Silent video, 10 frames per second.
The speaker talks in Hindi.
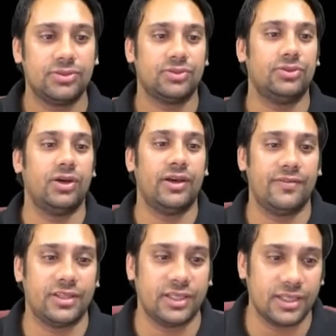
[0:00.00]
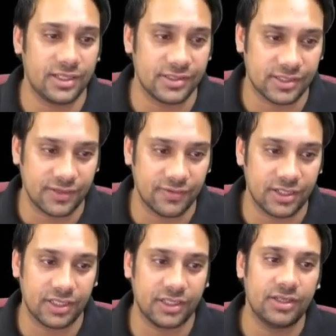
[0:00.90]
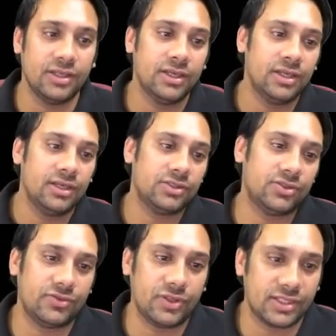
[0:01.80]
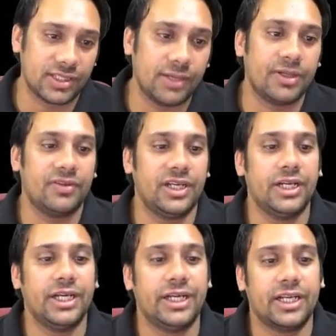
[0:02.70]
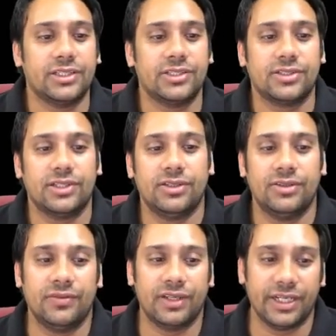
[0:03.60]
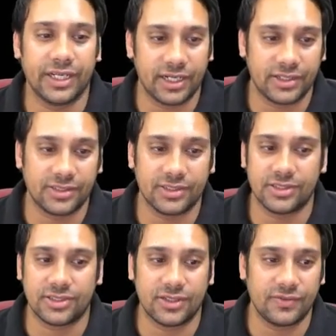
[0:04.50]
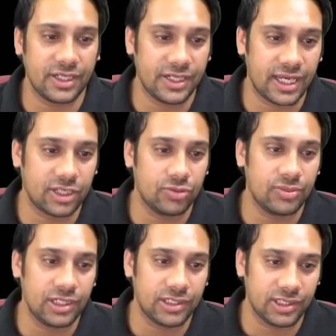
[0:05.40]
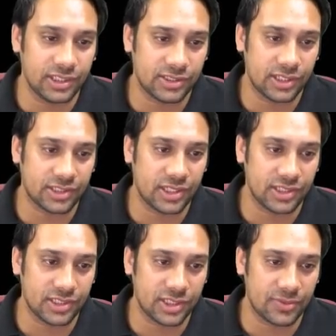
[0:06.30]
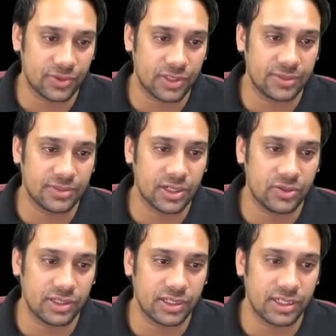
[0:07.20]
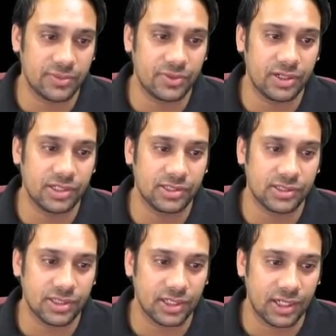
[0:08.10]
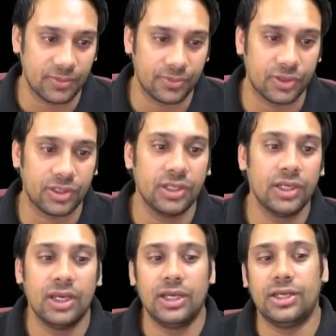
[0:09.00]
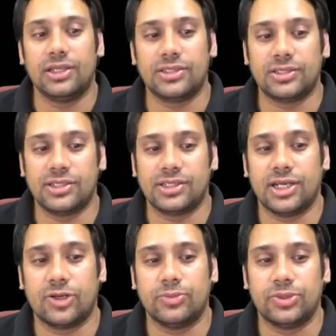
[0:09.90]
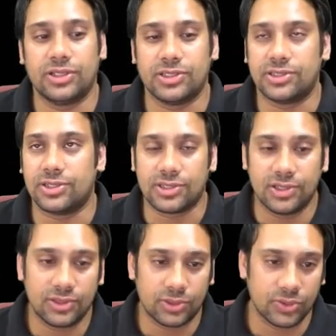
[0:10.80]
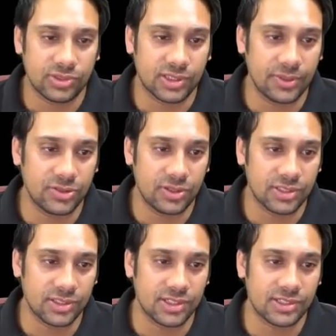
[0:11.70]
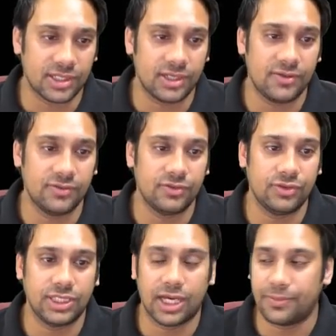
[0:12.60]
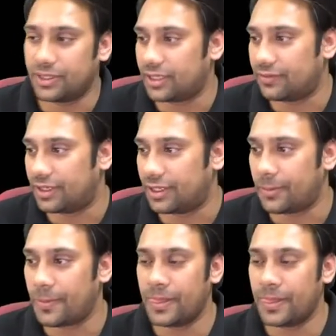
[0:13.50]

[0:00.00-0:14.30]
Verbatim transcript: सो एवरी थिंग इज़ गिवन हियर सो फॉर एग्जाम्पल वी नीड अ डेटा रजिस्टर वी नीड एड्रेस रजिस्टर वी नीड एक्यूमलेटर इंस्ट्रक्शन रजिस्टर प्रोग्राम काउंटर टेम्प्रेरी रजिस्टर इनपुट रजिस्टर्स एंड आउटपुट रजिस्टर्स तो सभी जो रजिस्टर्स हैं वो यहाँ पर गिवन है